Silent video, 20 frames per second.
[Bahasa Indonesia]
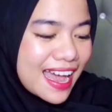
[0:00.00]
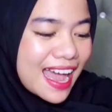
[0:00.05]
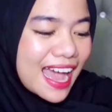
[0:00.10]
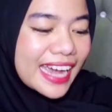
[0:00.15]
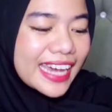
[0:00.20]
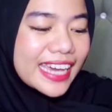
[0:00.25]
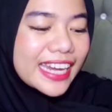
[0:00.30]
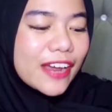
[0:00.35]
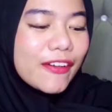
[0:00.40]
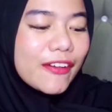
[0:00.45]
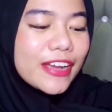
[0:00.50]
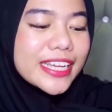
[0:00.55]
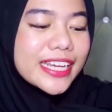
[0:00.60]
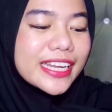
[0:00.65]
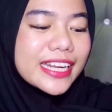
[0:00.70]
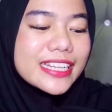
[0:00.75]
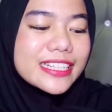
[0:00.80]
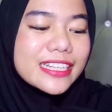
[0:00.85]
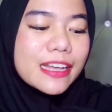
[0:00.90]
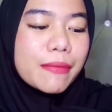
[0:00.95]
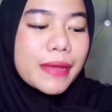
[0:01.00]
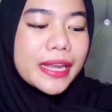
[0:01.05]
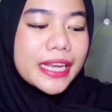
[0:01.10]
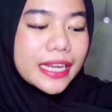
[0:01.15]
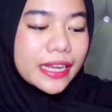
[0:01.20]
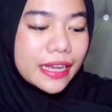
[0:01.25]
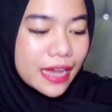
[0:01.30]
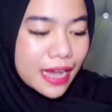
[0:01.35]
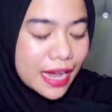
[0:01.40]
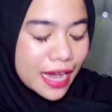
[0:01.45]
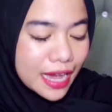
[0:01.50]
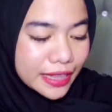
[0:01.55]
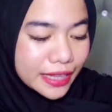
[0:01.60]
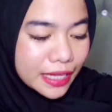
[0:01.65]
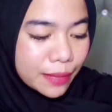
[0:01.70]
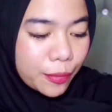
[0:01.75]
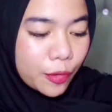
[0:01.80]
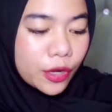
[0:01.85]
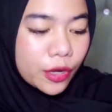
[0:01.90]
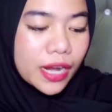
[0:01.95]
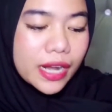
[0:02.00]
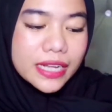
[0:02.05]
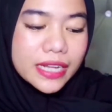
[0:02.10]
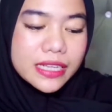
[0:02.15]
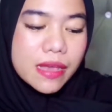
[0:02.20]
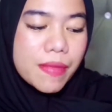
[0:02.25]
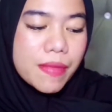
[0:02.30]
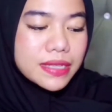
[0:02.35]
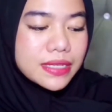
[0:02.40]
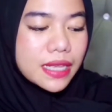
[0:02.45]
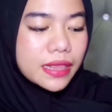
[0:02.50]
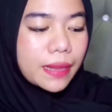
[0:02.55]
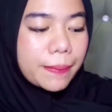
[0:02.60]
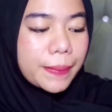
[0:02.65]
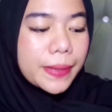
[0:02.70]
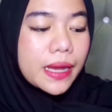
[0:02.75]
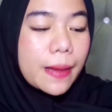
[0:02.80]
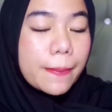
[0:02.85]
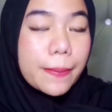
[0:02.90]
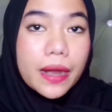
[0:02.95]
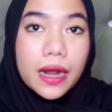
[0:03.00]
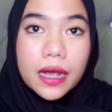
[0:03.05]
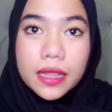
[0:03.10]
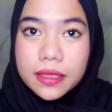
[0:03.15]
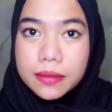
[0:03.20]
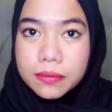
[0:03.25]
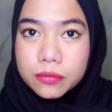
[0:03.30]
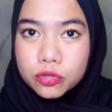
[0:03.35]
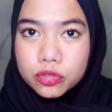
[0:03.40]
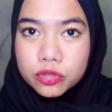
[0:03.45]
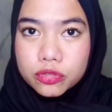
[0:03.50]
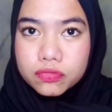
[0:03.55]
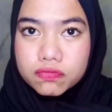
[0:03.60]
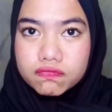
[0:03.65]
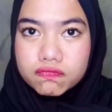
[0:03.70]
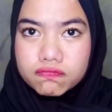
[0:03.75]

Akhirnya gue jadian sama dia Teleponan SMS-an tapi gak pernah ketemu